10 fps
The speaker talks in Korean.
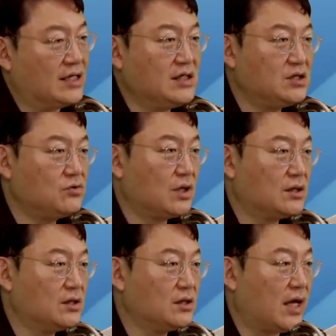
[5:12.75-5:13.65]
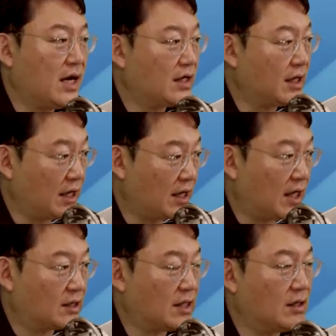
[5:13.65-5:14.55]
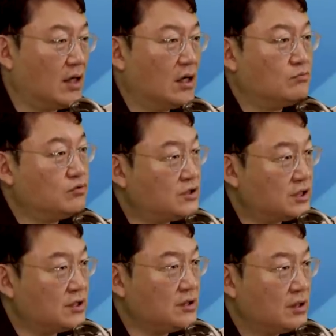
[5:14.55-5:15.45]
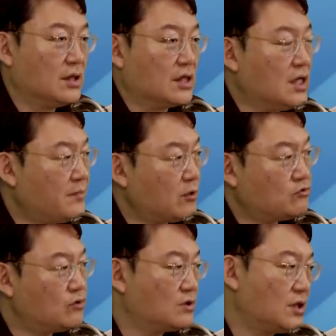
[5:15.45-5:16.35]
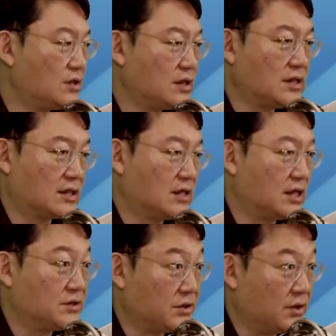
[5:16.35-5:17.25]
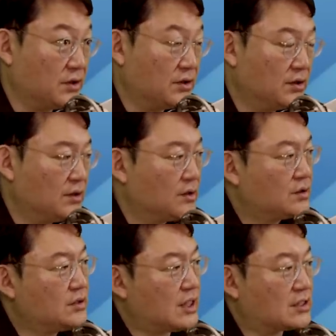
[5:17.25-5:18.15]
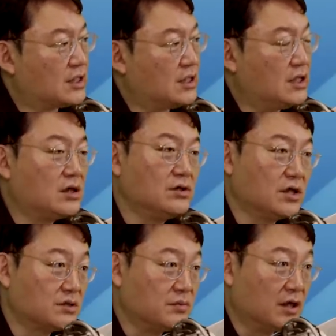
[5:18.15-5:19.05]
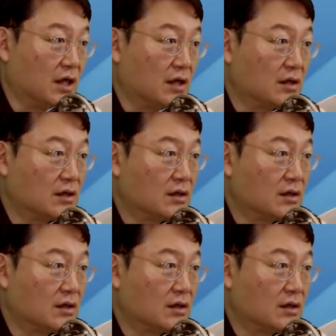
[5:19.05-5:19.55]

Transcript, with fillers: 다니지도 않는 대학에 갖다 붙인 일배로 추정되는 한 작자가 있어요. 그 작자가 음. 입건됐습니다.